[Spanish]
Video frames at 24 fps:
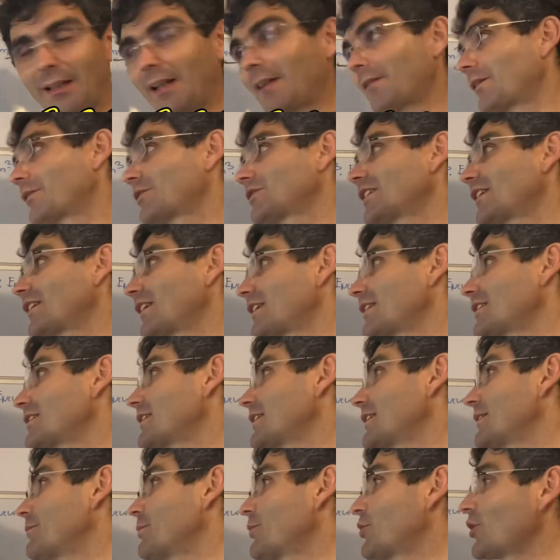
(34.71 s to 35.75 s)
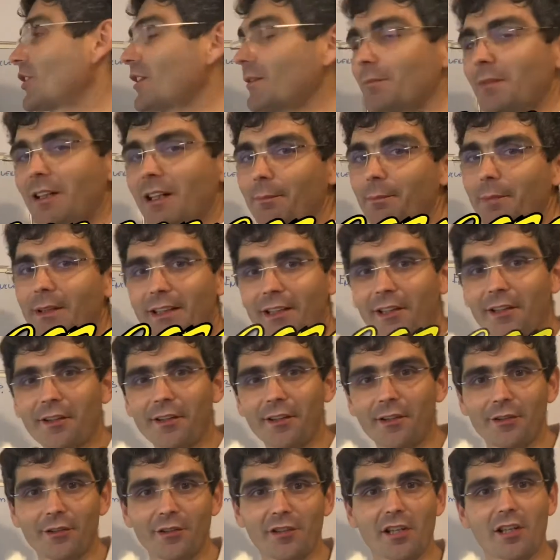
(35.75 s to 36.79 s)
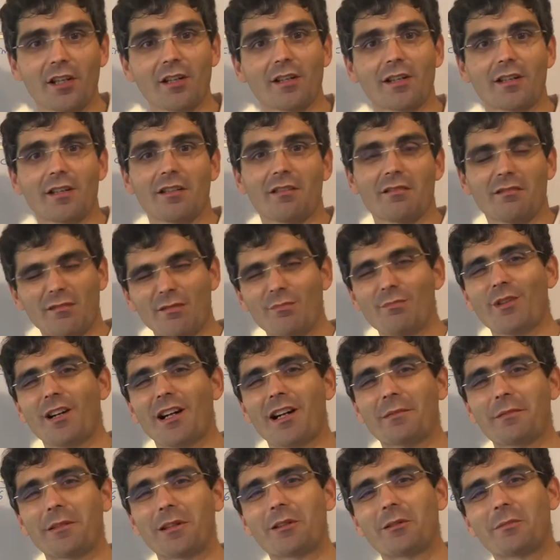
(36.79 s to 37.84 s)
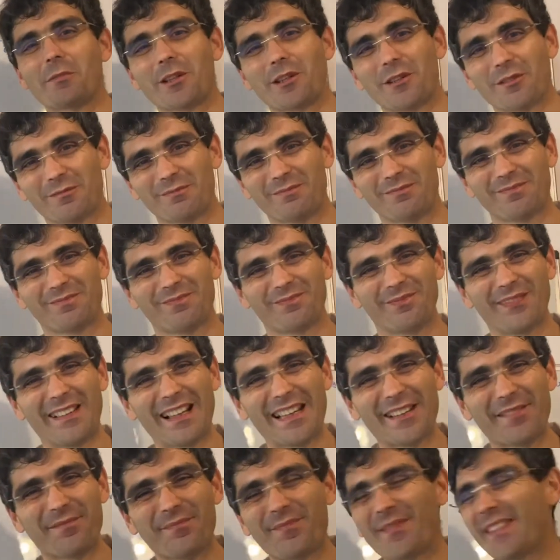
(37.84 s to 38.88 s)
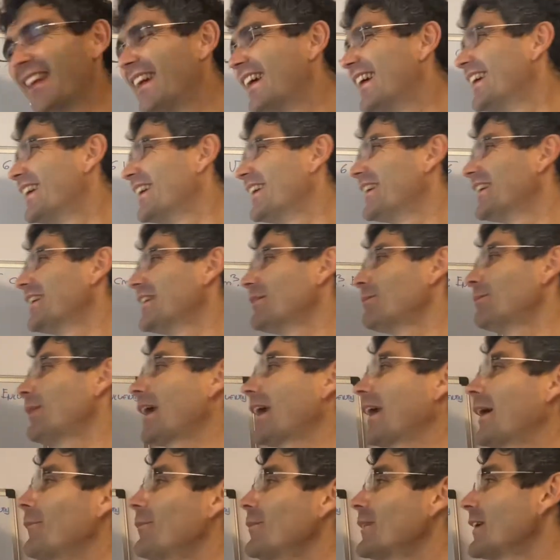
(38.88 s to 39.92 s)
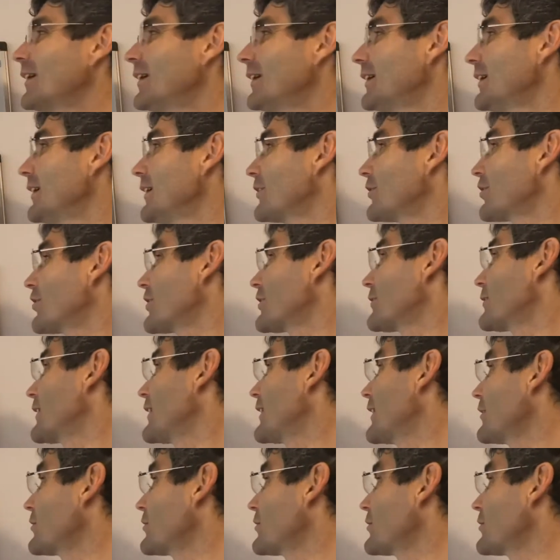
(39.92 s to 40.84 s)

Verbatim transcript: Vamos a hacer este problema a petición de un buen amigo mío. ¿Vale? Venga. Entonces, fijaos